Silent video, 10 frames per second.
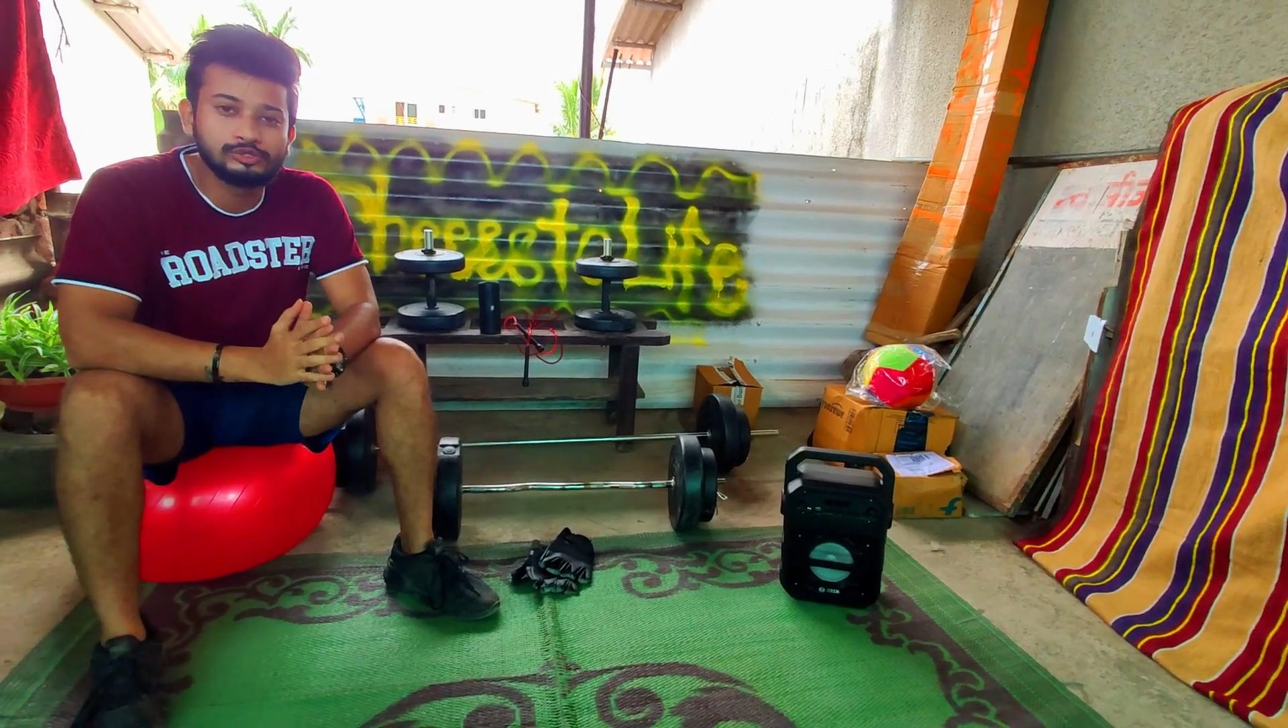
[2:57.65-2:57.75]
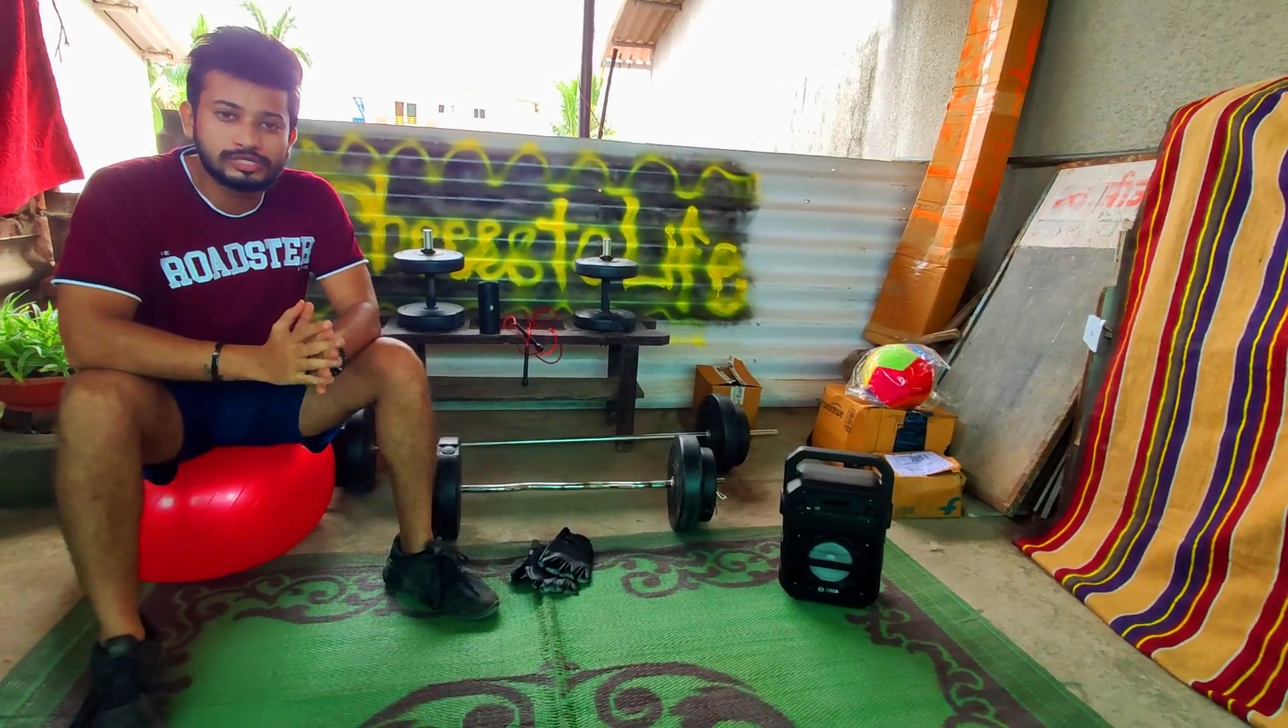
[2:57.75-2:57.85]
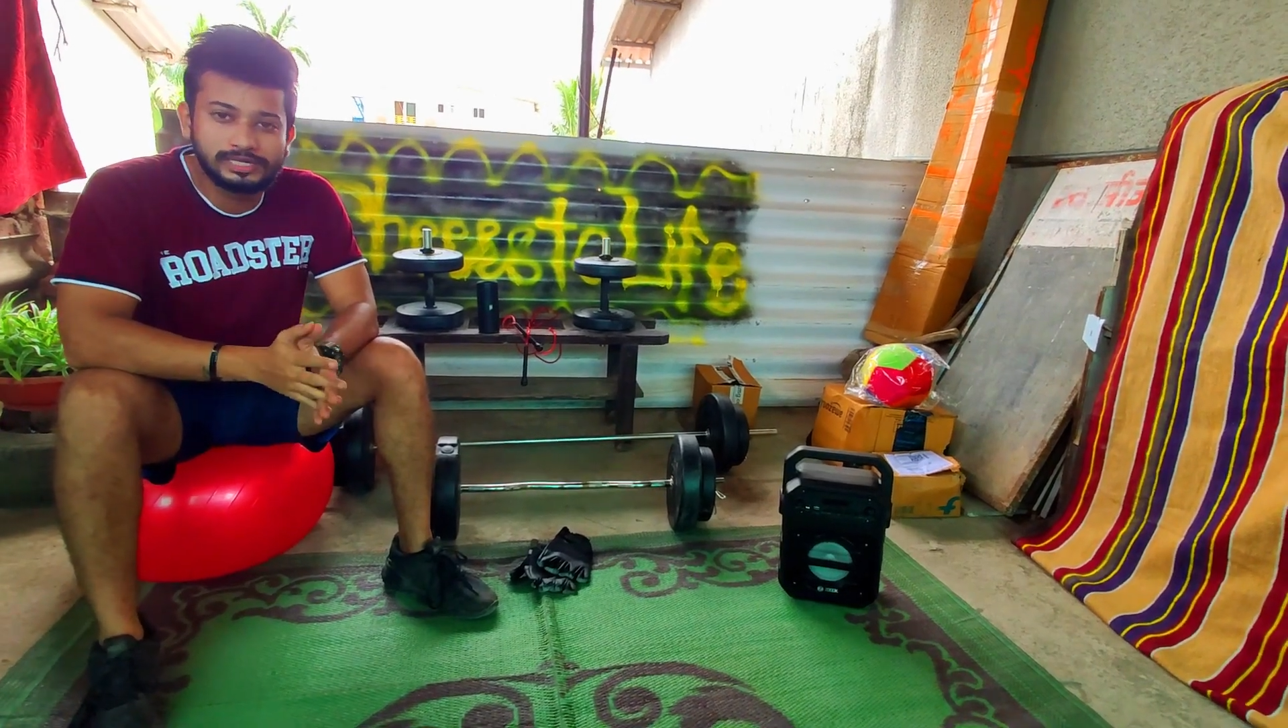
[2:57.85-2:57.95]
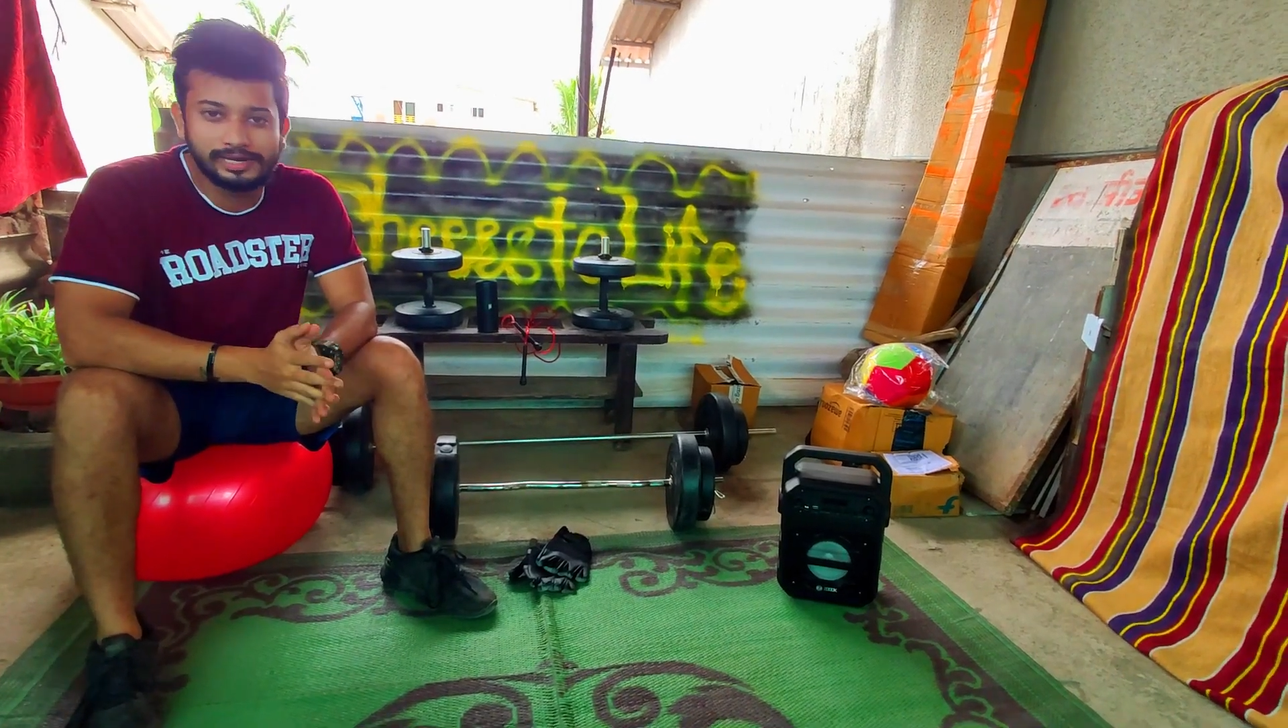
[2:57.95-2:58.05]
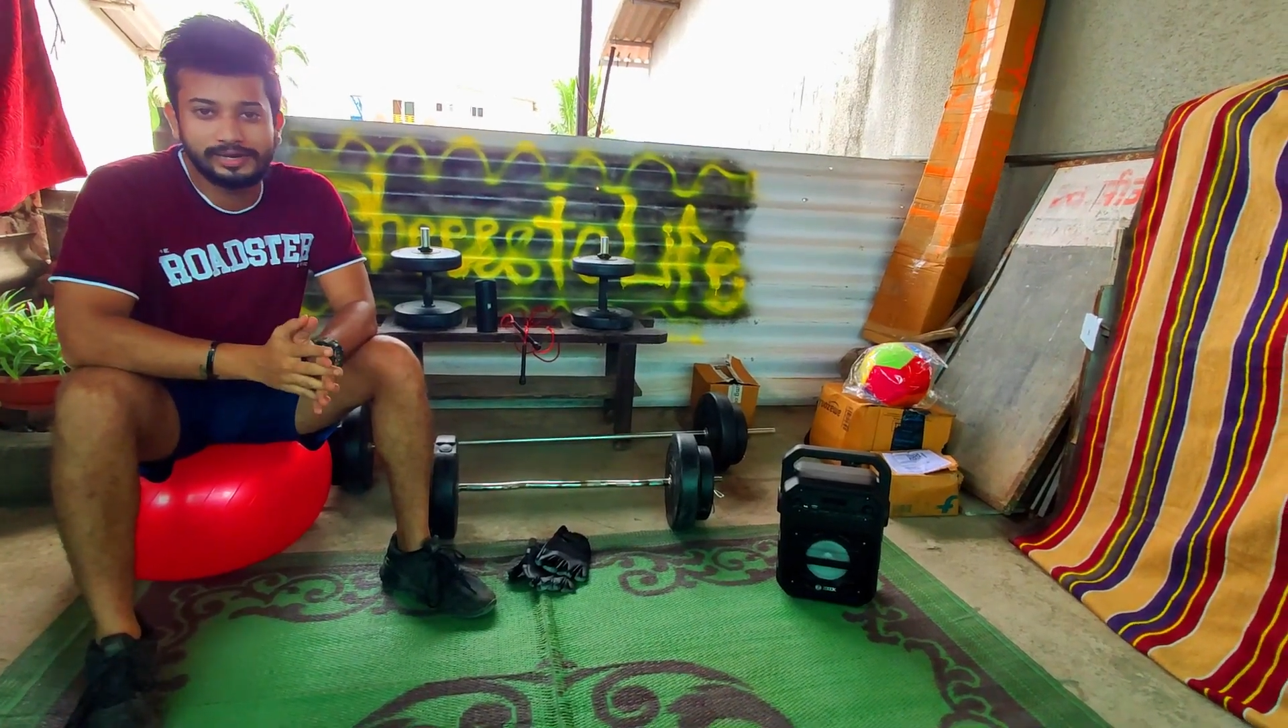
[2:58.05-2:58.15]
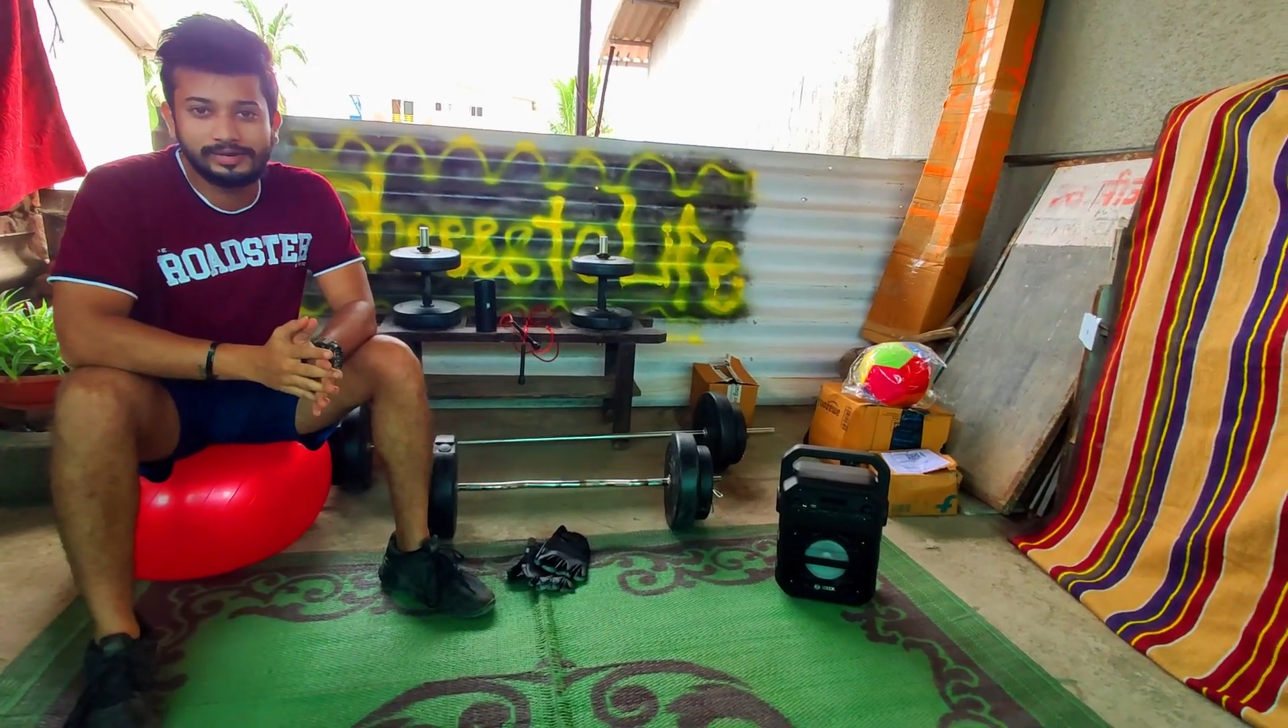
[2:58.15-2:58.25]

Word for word: यूज़ किए